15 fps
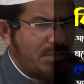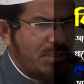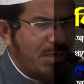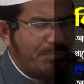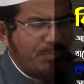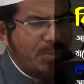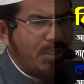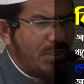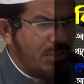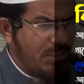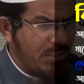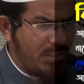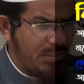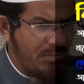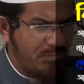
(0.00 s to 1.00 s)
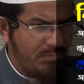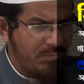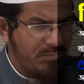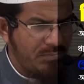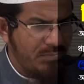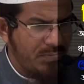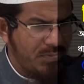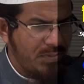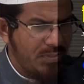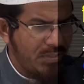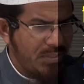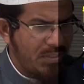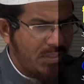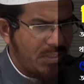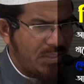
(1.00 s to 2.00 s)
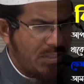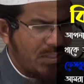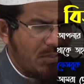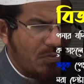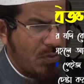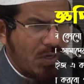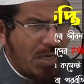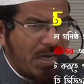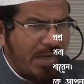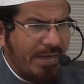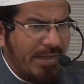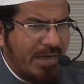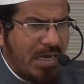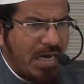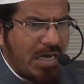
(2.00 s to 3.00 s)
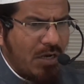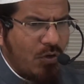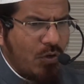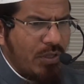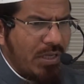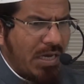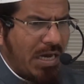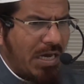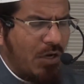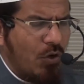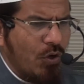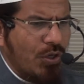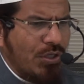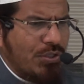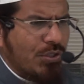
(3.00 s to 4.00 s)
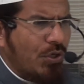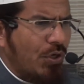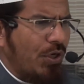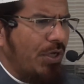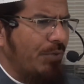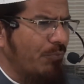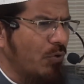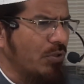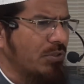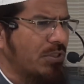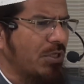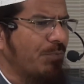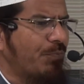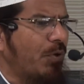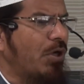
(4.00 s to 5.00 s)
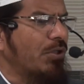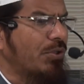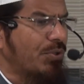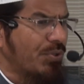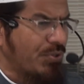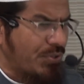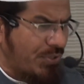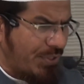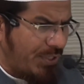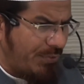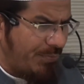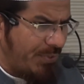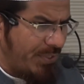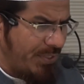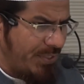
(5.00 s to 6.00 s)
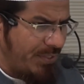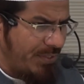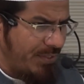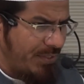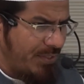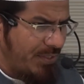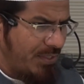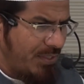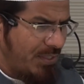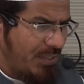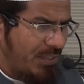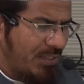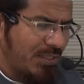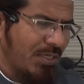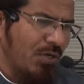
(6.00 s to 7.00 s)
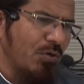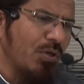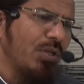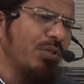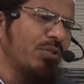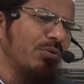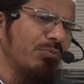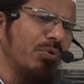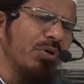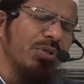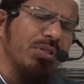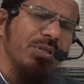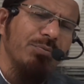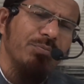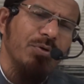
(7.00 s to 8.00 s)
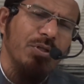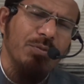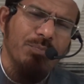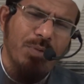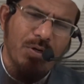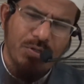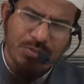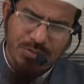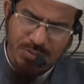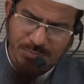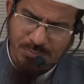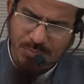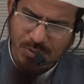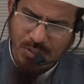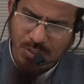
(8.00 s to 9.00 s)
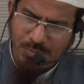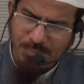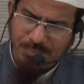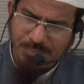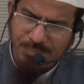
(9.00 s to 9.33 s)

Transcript: সামনে নিয়ে এ কোরআনের আলোয় আলোকিত হয়ে মুক্তির পথ খুঁজতে হবে তাহলেই তো মুক্তির পথ পাওয়া সম্ভব